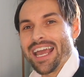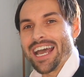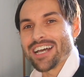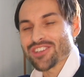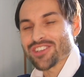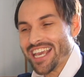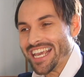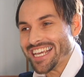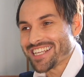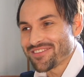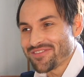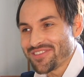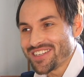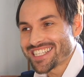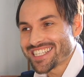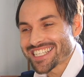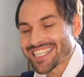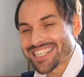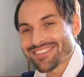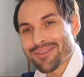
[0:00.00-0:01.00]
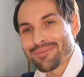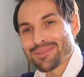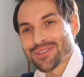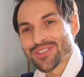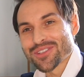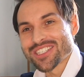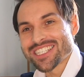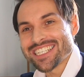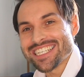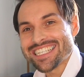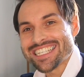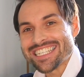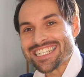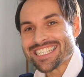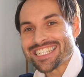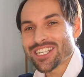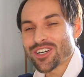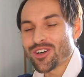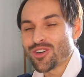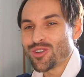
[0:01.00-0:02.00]
Also echt witzig, wenn man so sieht,
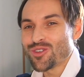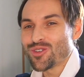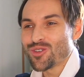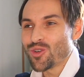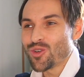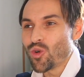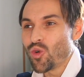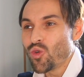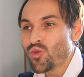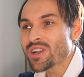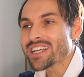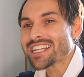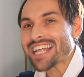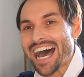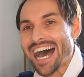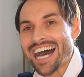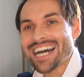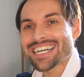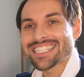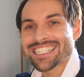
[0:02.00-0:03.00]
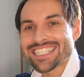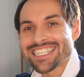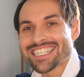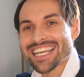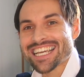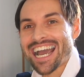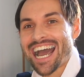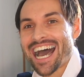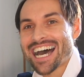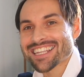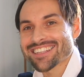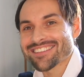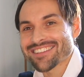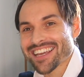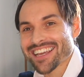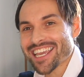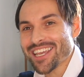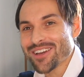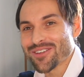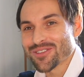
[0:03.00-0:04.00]
diese 180 Grad
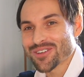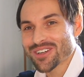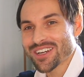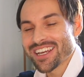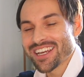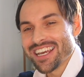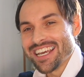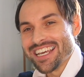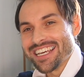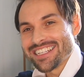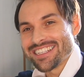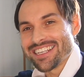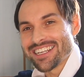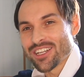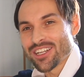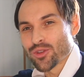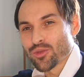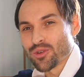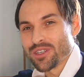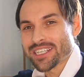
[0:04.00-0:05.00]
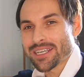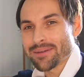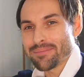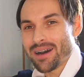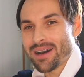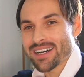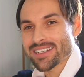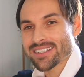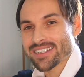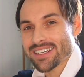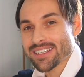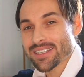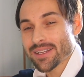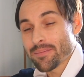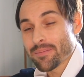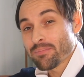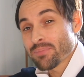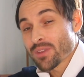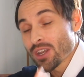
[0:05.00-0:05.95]
Drehung, die er dadurch gemacht hat.